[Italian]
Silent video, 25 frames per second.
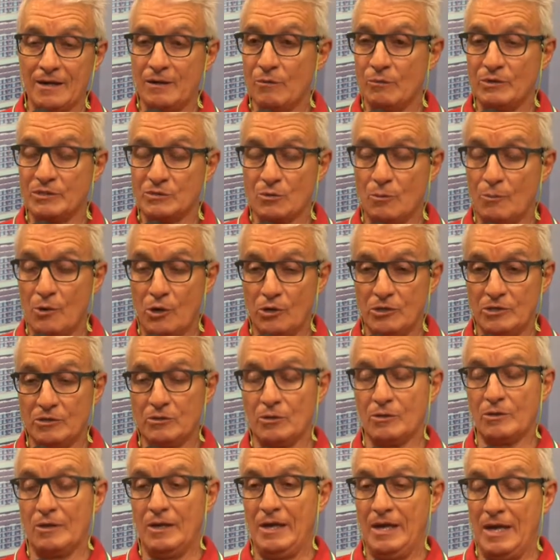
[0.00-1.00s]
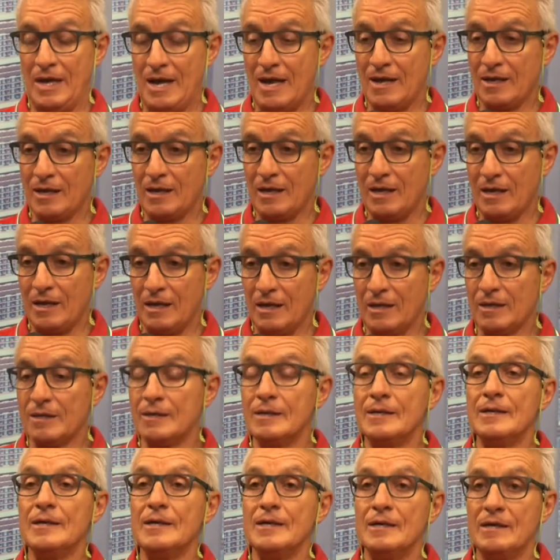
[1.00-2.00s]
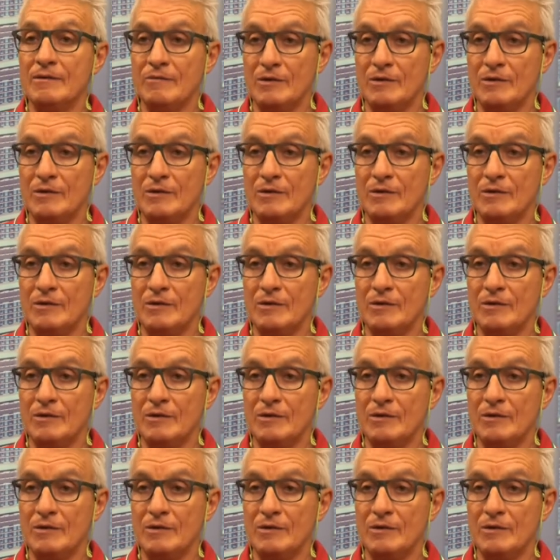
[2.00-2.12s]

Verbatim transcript: questo monitor e anche eh,